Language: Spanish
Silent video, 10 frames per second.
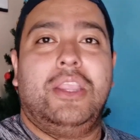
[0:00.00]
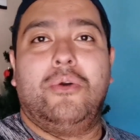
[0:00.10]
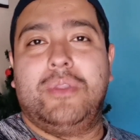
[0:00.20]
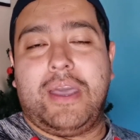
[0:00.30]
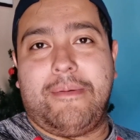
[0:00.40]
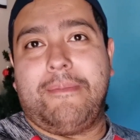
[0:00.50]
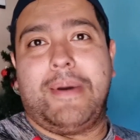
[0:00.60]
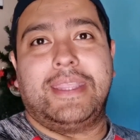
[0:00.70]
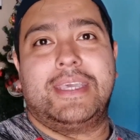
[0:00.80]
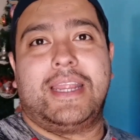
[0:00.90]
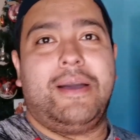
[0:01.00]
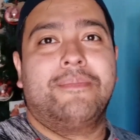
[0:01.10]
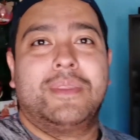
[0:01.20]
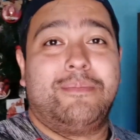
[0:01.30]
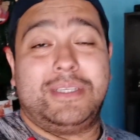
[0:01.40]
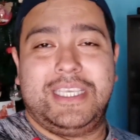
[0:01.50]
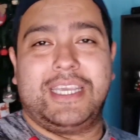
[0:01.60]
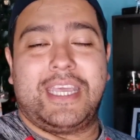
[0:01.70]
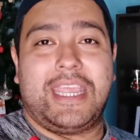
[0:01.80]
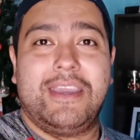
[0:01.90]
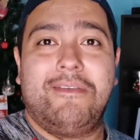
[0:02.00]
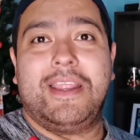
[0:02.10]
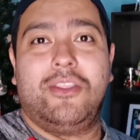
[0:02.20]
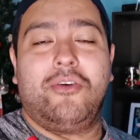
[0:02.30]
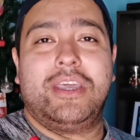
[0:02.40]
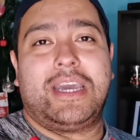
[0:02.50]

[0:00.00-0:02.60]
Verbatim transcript: de una manera pues increíble, ¿no?